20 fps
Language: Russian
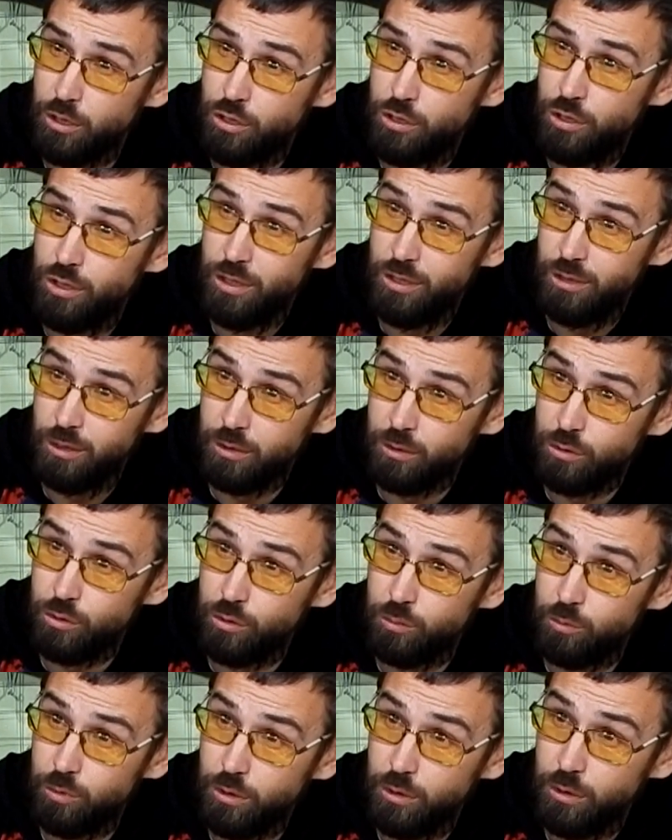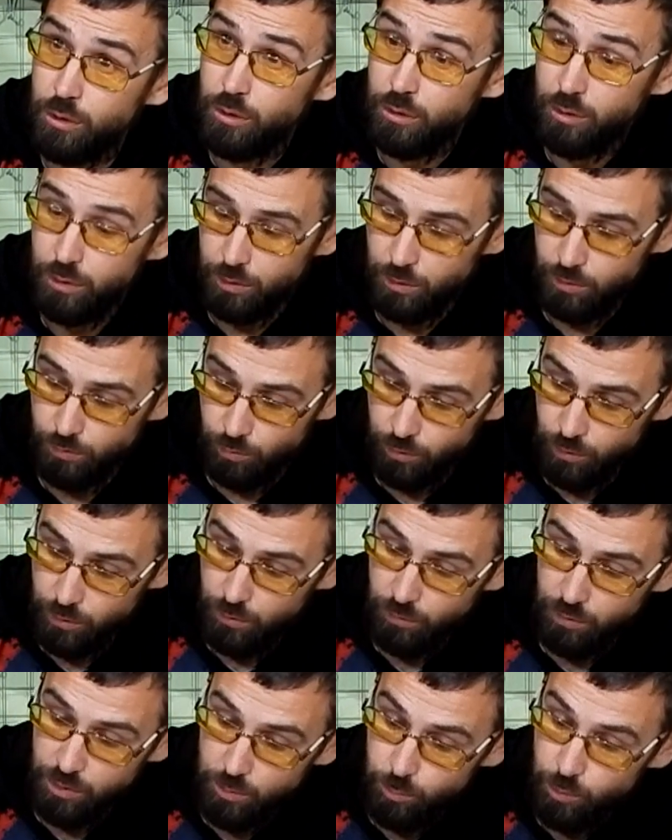4 должно быть. 4. Вот
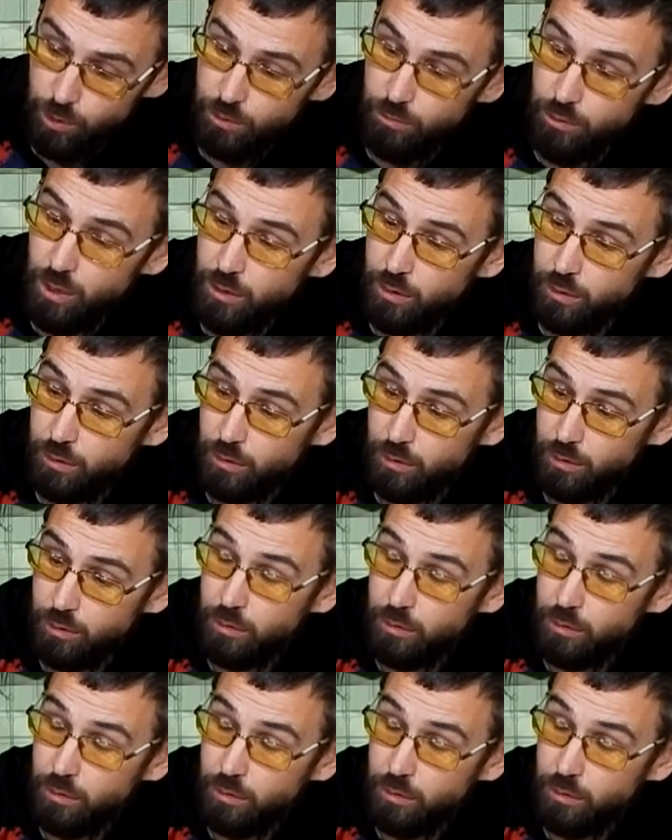этого тебе хватит?